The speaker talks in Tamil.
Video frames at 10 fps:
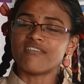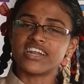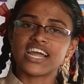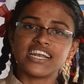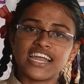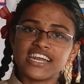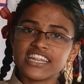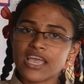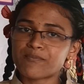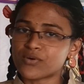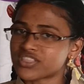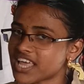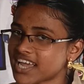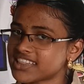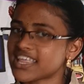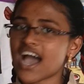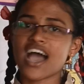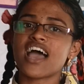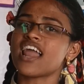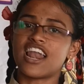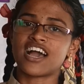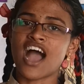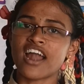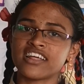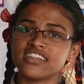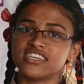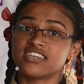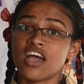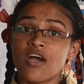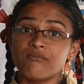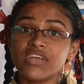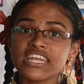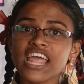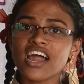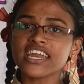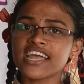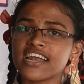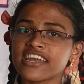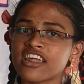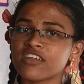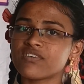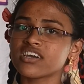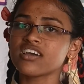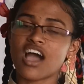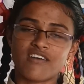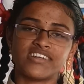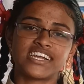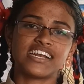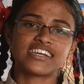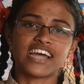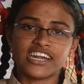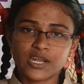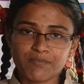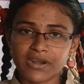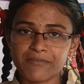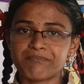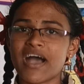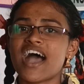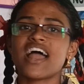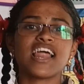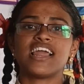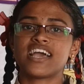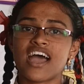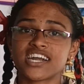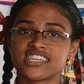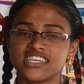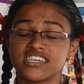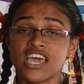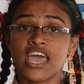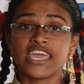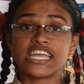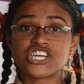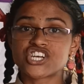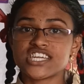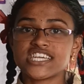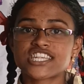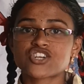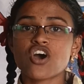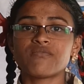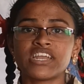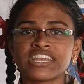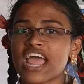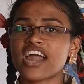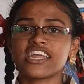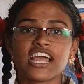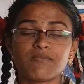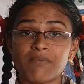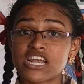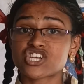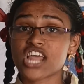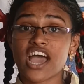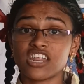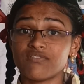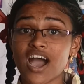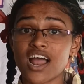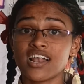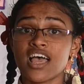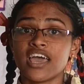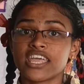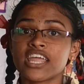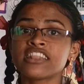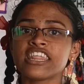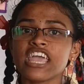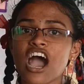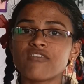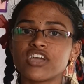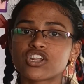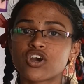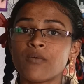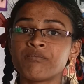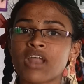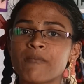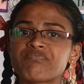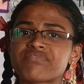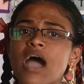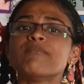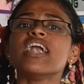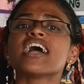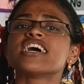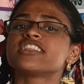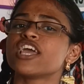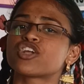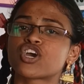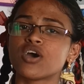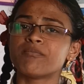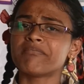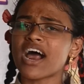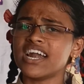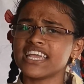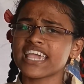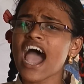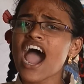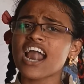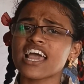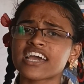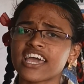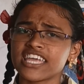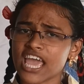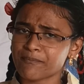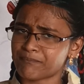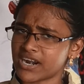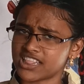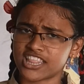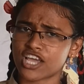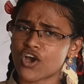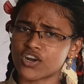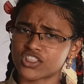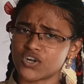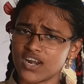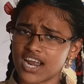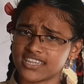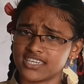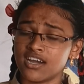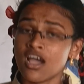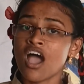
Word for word: அவர்கள் எழுதிய புத்தகத்தால் அழகானது விஞ்ஞானிகளின் அறிவு அவர்கள் கண்டுபிடிப்பால் அழகானது இன்று இஸ்ரோ விஞ்ஞானிகள் பெற்ற அறிவால் இந்தியாவிற்கும் நம் தமிழகத்திற்கும் அழியா அழகை ஏற்படுத்தி கொடுத்துள்ளது